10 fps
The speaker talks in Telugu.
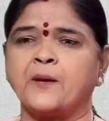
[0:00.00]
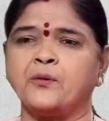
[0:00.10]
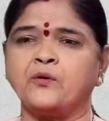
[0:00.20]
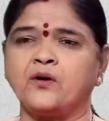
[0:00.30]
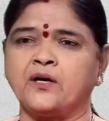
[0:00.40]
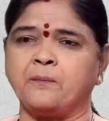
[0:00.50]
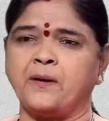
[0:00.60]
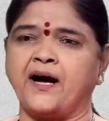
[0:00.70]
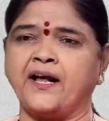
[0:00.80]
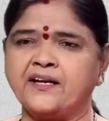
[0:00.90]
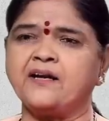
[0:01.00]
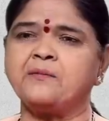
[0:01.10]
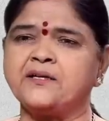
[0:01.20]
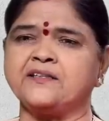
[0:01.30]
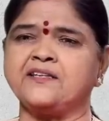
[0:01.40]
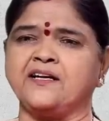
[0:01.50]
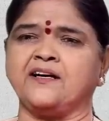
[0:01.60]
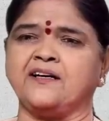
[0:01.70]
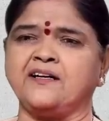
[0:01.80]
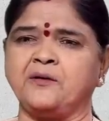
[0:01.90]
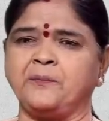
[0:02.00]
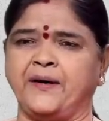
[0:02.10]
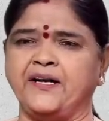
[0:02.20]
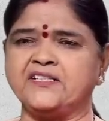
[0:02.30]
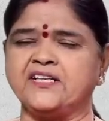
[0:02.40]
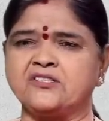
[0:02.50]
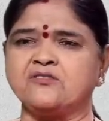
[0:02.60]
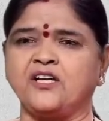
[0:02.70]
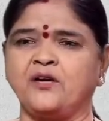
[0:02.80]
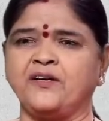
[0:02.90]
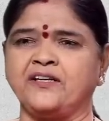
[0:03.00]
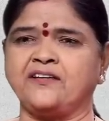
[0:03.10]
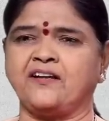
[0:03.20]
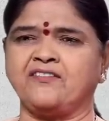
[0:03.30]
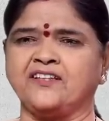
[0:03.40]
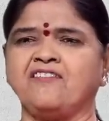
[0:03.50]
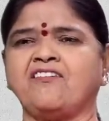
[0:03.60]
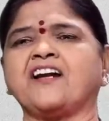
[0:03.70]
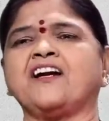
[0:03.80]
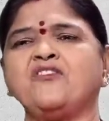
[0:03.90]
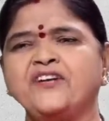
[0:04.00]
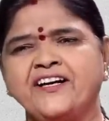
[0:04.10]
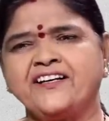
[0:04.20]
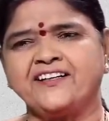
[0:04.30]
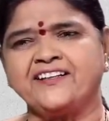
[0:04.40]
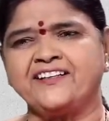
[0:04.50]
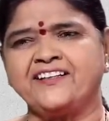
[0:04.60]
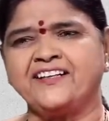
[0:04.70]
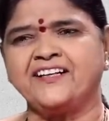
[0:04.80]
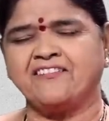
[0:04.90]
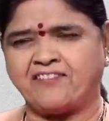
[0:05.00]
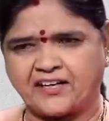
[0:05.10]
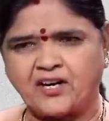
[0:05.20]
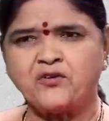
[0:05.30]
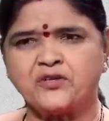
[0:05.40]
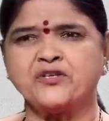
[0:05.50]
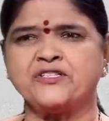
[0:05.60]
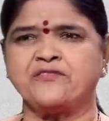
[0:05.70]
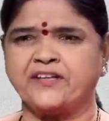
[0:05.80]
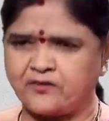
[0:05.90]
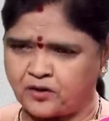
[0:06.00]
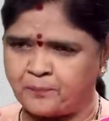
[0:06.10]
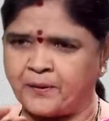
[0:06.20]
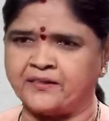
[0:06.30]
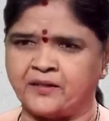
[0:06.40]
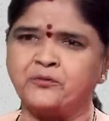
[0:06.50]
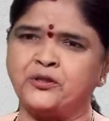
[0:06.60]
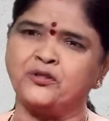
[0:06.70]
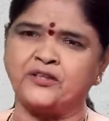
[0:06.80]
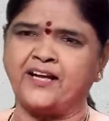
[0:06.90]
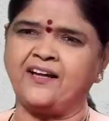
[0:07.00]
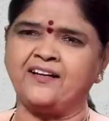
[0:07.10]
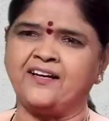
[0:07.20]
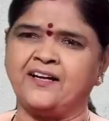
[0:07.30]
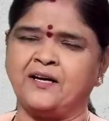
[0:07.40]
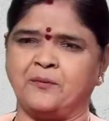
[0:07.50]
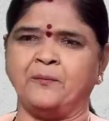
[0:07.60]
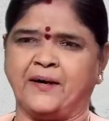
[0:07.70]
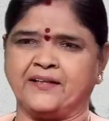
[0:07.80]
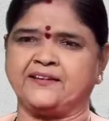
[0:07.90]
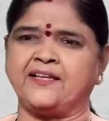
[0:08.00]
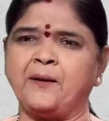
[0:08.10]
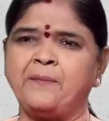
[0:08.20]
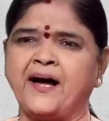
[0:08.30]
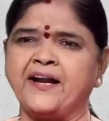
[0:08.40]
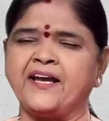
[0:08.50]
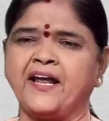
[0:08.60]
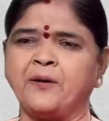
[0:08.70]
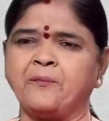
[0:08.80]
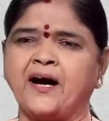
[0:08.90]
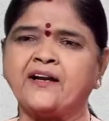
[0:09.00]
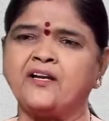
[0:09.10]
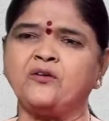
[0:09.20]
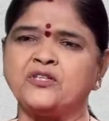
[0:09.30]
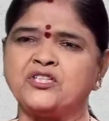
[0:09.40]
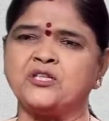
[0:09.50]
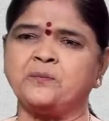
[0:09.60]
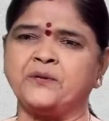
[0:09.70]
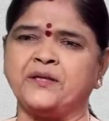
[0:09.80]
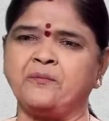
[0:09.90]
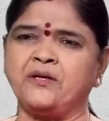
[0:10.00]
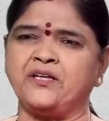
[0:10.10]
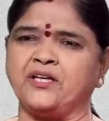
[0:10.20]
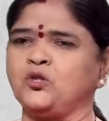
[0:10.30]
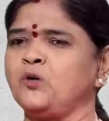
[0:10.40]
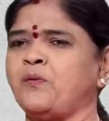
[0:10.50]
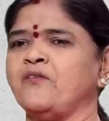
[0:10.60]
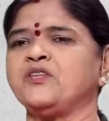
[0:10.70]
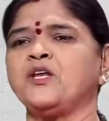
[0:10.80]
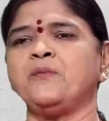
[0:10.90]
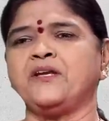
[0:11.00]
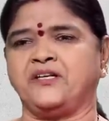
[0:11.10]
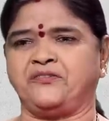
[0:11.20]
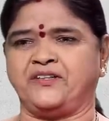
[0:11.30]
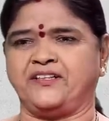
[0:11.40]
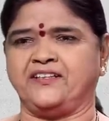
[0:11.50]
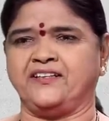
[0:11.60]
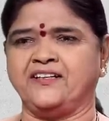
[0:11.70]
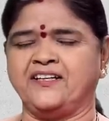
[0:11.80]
ఇప్పుడు ఒక భార్యాభర్త పెళ్లి చేసుకున్నామన్న తర్వాత వర్కౌట్ ఏంటండి వర్కౌట్ కోసం అనే ఒక బంధం ఉంటుందా భర్త భార్య అనే మాటలో వచ్చినప్పుడే మీరు ఎంతో పవిత్రమైనటువంటిది